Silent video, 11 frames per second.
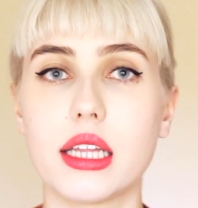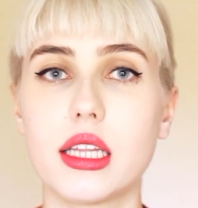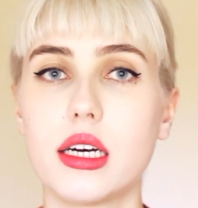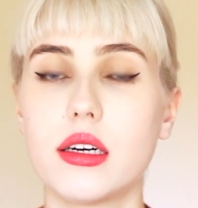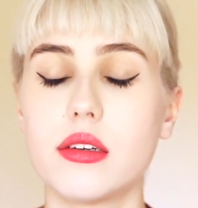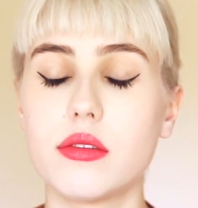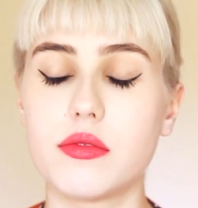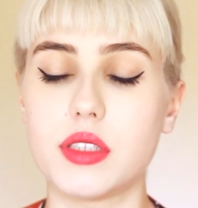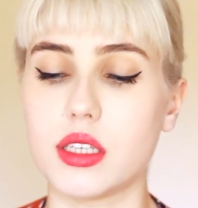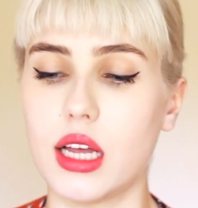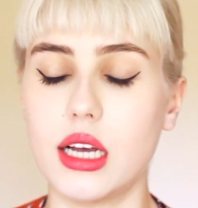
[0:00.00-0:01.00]
это
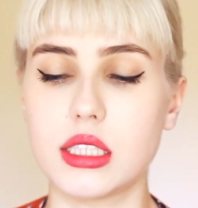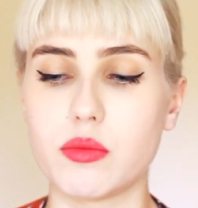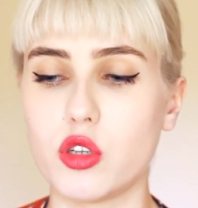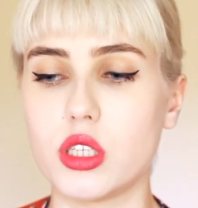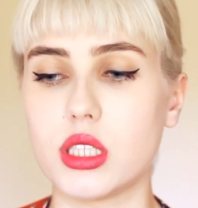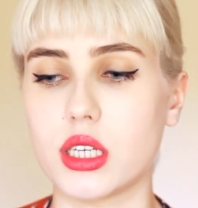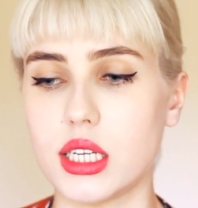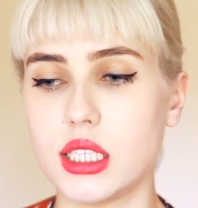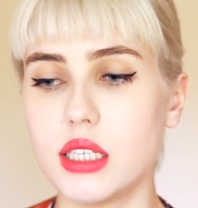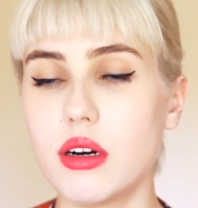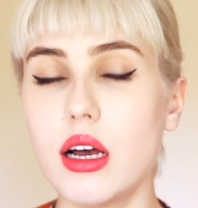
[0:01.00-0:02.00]
всегда смотрится
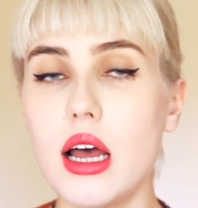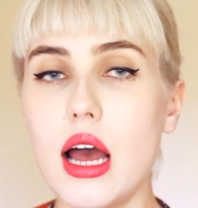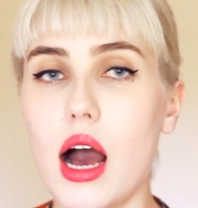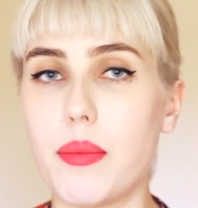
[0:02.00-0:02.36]
красиво.